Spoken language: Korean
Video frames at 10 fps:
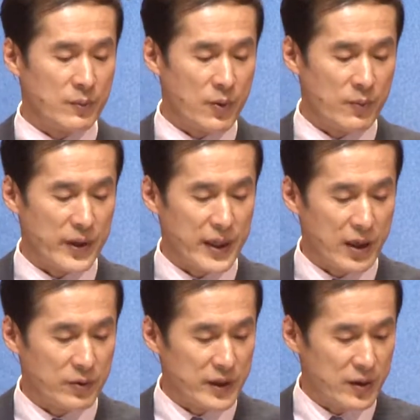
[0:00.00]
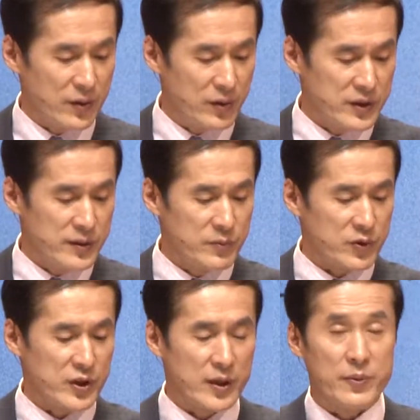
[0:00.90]
본문에 나온 대로
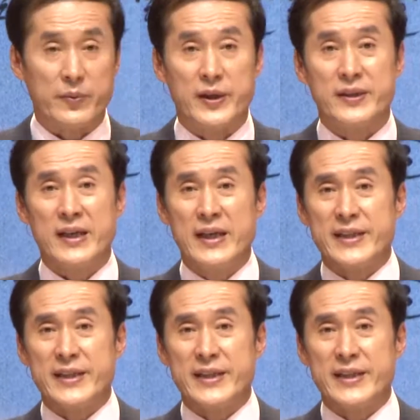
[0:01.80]
16절에 보면은